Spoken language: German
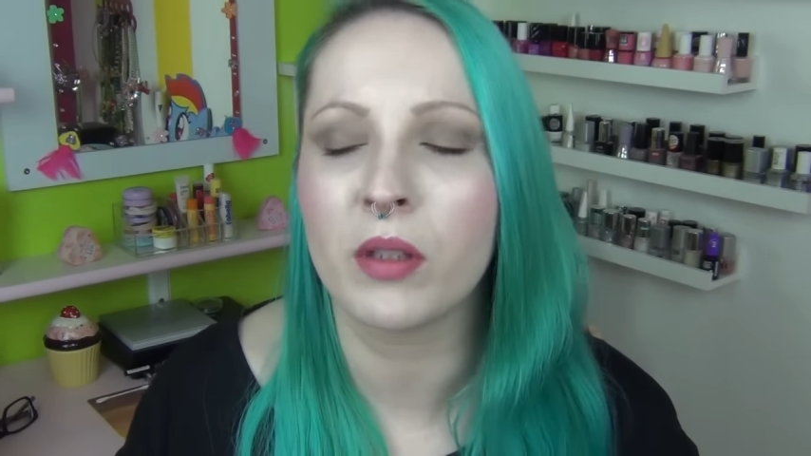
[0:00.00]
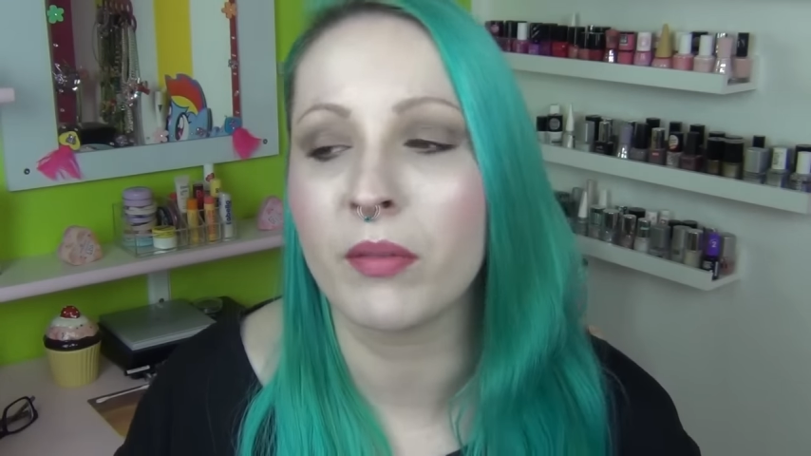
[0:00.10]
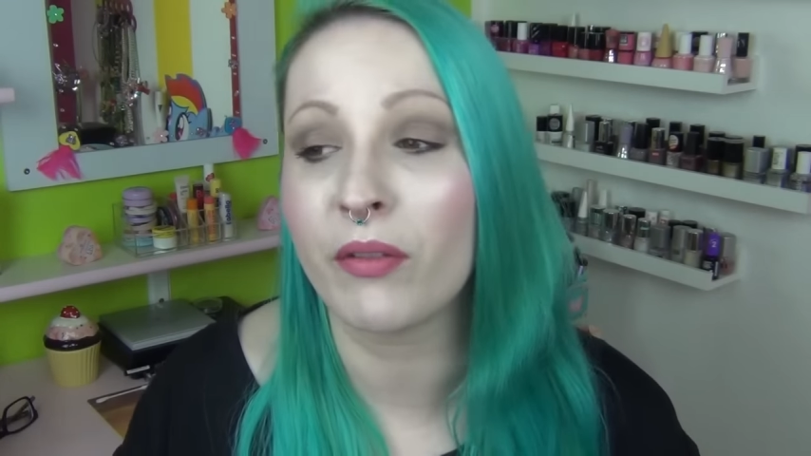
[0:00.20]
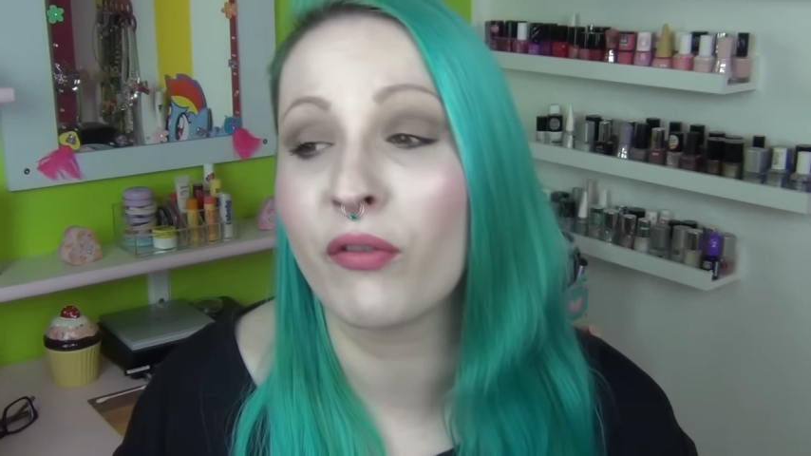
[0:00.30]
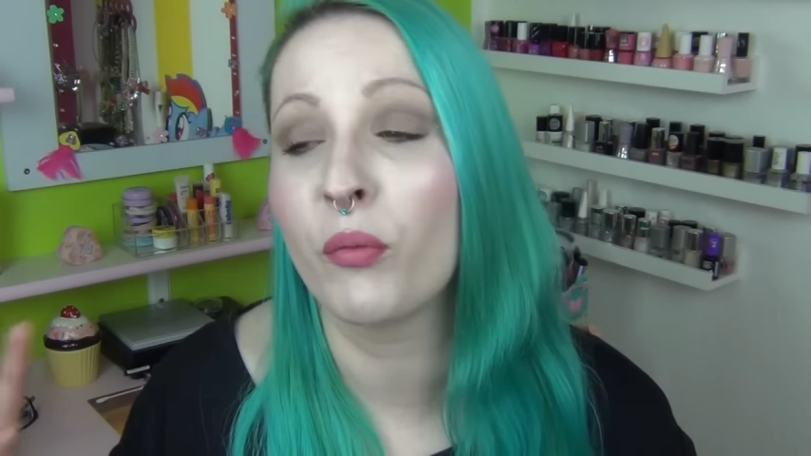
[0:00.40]
die
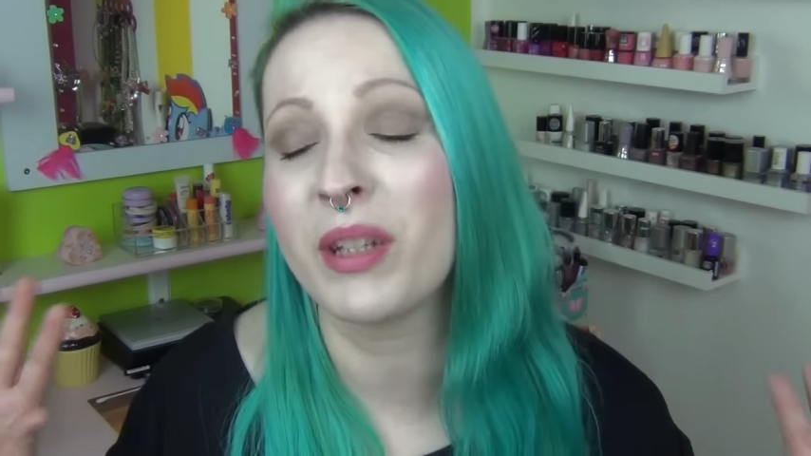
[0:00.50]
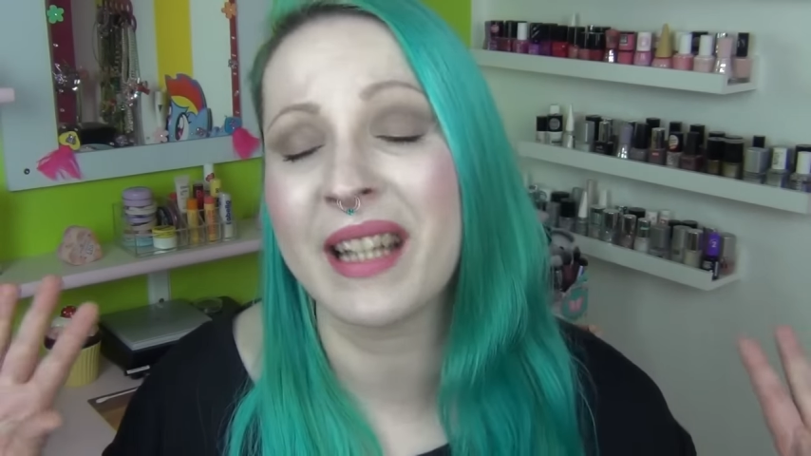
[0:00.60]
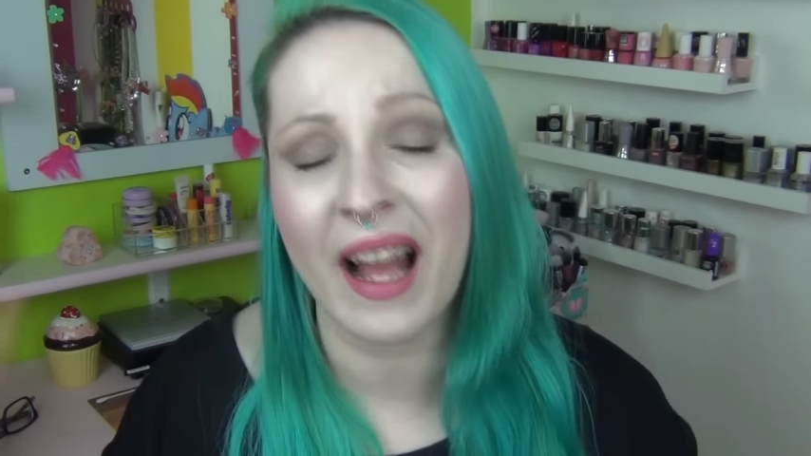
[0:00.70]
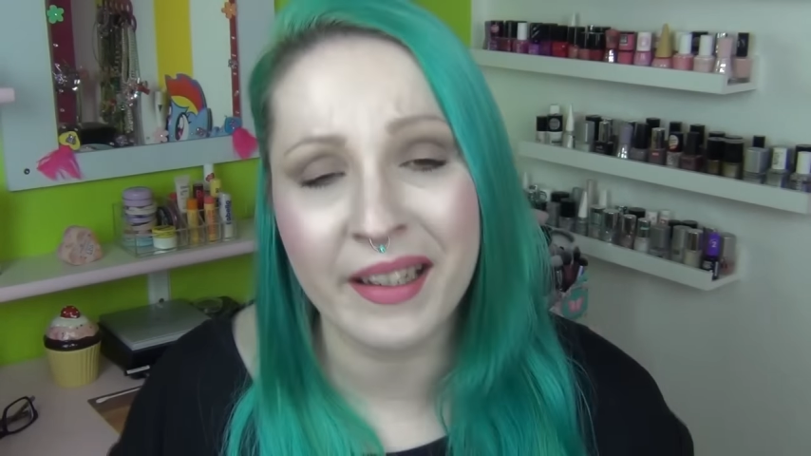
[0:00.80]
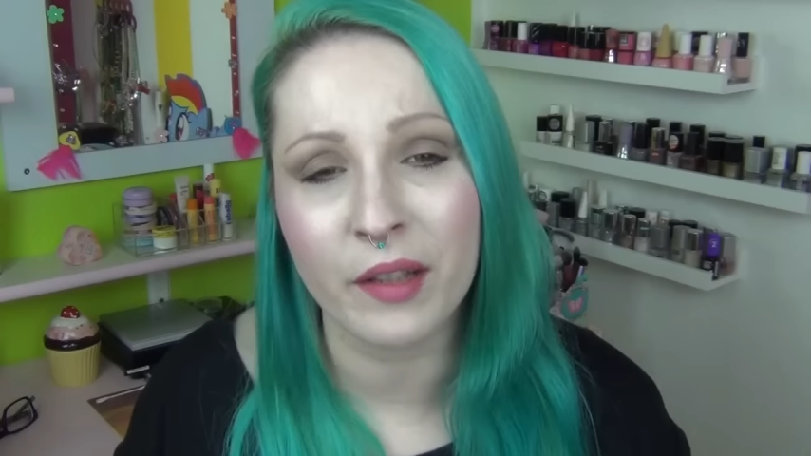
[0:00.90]
mich für mich
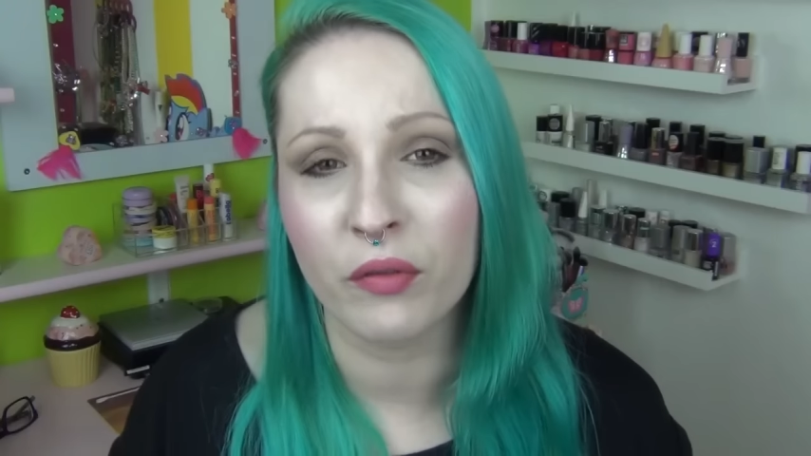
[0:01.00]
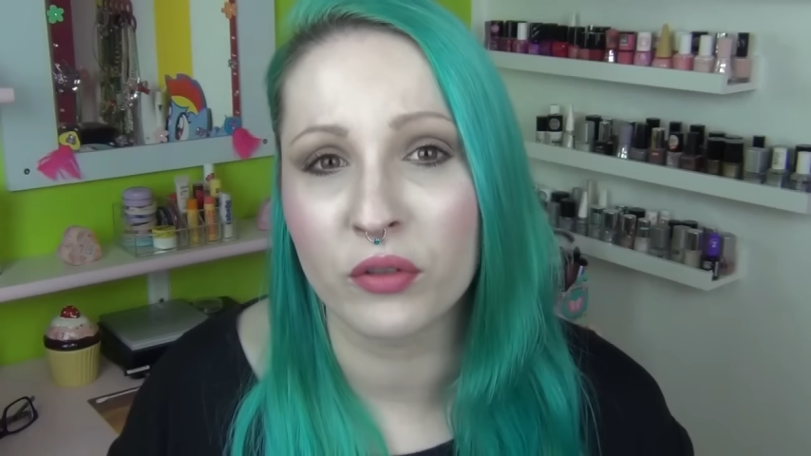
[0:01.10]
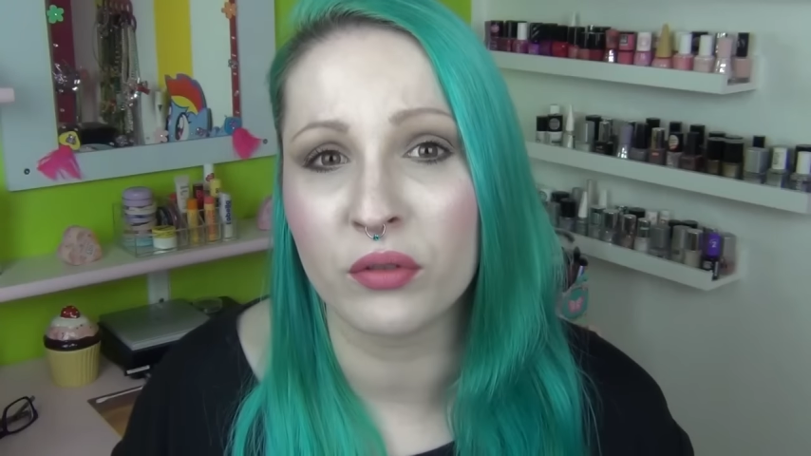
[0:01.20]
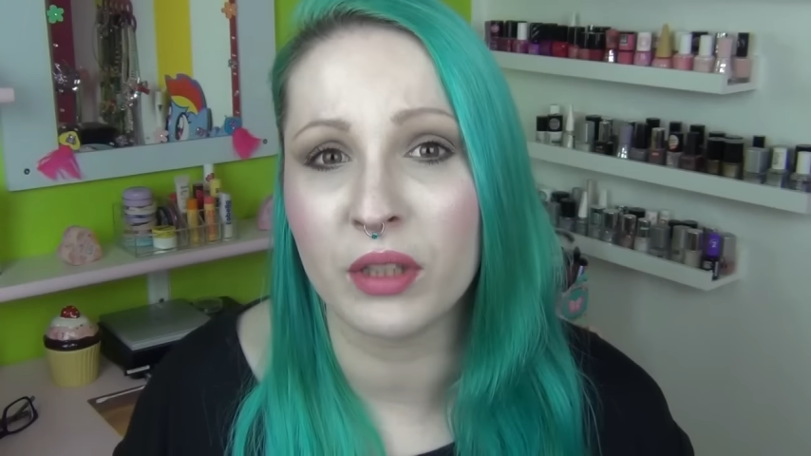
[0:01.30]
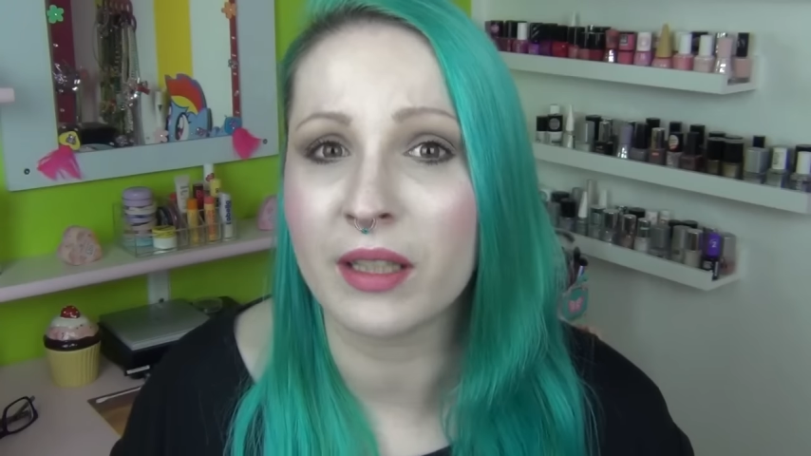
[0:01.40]
gar nicht
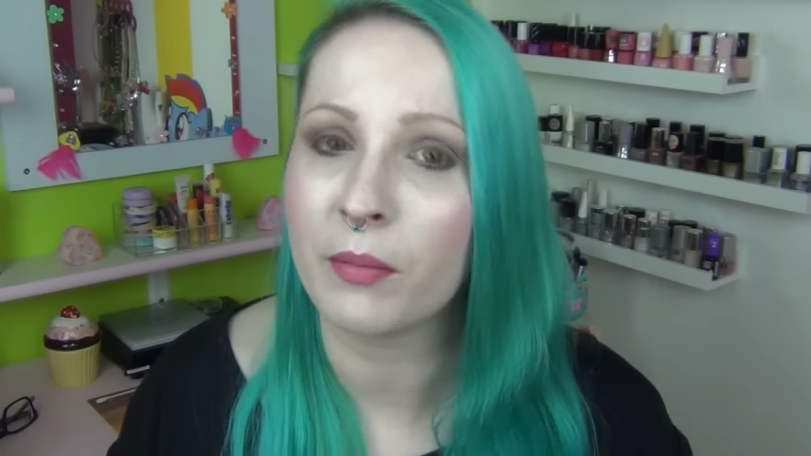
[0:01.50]
funktioniert